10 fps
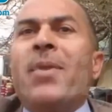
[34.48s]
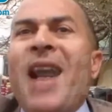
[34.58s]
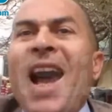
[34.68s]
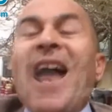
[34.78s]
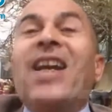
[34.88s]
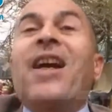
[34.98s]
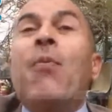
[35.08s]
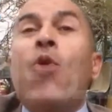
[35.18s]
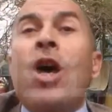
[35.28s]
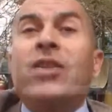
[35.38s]
من حقي
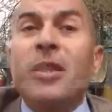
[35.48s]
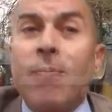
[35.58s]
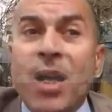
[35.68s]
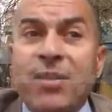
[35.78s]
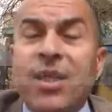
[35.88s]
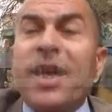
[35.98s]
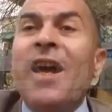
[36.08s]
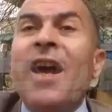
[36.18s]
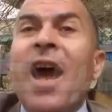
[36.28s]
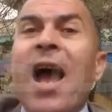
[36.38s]
كمواطن
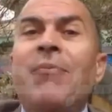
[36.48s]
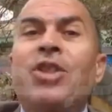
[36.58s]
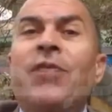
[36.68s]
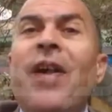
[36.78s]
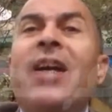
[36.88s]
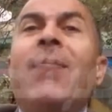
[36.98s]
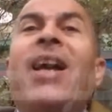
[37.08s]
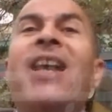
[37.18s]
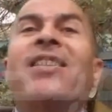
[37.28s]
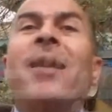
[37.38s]
مصري امشي في
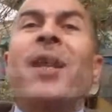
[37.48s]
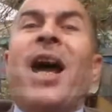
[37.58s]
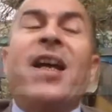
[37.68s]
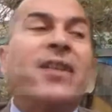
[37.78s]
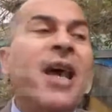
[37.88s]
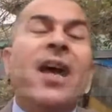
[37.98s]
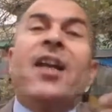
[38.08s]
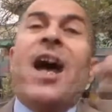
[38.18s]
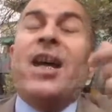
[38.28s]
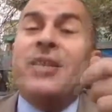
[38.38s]
اي مكان زي ما انا عايز
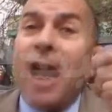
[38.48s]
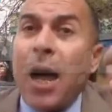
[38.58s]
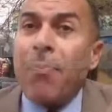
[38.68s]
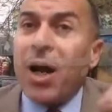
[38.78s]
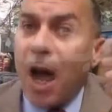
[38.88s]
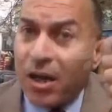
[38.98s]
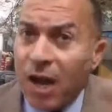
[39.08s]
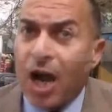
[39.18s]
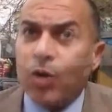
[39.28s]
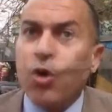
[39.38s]
اللي عايز يعبر
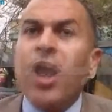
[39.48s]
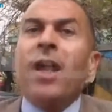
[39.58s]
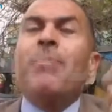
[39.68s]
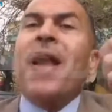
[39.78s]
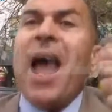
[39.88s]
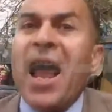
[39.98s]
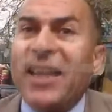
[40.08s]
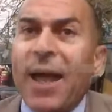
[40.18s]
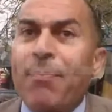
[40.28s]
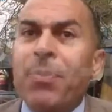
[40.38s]
عن رايه
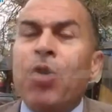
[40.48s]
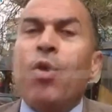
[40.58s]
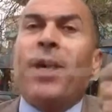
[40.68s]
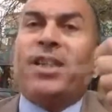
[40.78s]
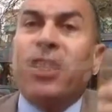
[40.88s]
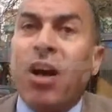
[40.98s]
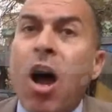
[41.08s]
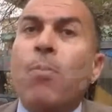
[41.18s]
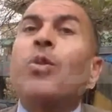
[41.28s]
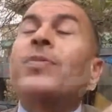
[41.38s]
بادب
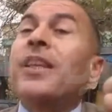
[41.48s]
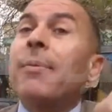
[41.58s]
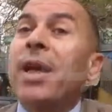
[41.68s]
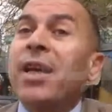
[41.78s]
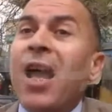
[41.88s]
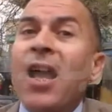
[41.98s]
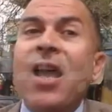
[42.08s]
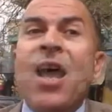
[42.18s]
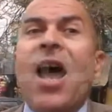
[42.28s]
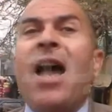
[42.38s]
وباحترام
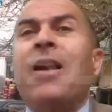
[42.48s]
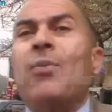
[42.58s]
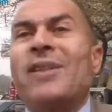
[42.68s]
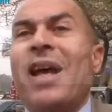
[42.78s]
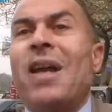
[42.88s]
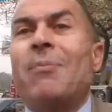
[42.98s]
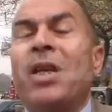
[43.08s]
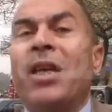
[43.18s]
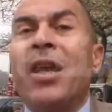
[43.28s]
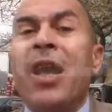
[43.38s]
وبسلميه اهلا
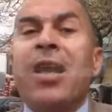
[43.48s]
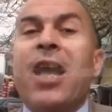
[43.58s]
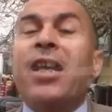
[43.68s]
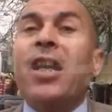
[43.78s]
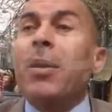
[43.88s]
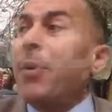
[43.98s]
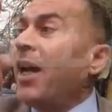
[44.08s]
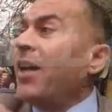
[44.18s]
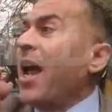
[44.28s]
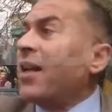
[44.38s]
وسهلا بيه لكن
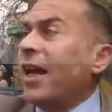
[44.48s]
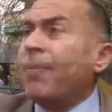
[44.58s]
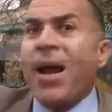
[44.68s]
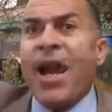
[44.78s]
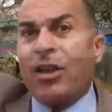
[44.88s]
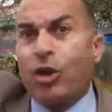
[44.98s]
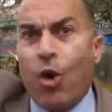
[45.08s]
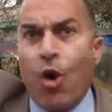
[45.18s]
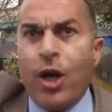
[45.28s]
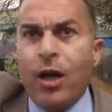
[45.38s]
اللي البنات
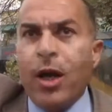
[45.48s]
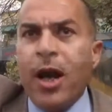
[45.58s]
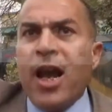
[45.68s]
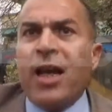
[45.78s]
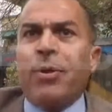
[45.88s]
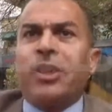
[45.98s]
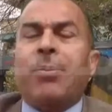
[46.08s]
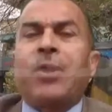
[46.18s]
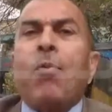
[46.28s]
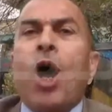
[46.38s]
دول اللي
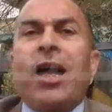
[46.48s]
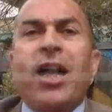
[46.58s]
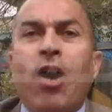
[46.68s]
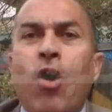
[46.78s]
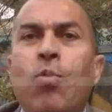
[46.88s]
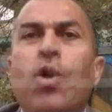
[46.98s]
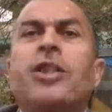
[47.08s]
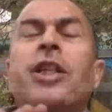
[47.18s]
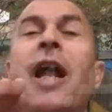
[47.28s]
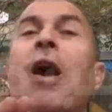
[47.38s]
بيطبطبوا
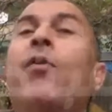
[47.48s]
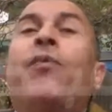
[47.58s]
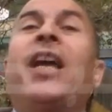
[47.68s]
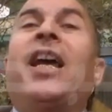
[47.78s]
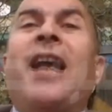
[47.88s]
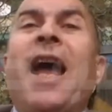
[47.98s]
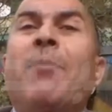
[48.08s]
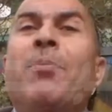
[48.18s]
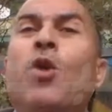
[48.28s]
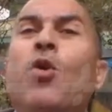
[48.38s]
عليهم وكتير قوي في
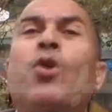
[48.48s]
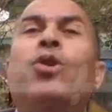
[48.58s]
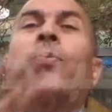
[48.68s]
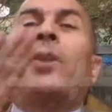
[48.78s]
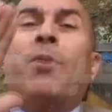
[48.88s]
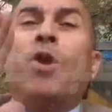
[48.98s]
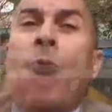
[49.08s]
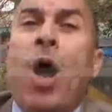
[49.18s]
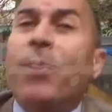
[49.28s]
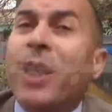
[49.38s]
الاعلام بيقولوا انتوا
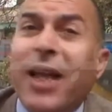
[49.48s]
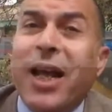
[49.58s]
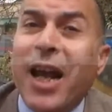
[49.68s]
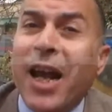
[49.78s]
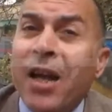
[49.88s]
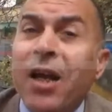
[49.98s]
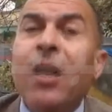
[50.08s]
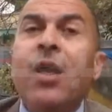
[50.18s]
بتعملوا معاهم كده ليه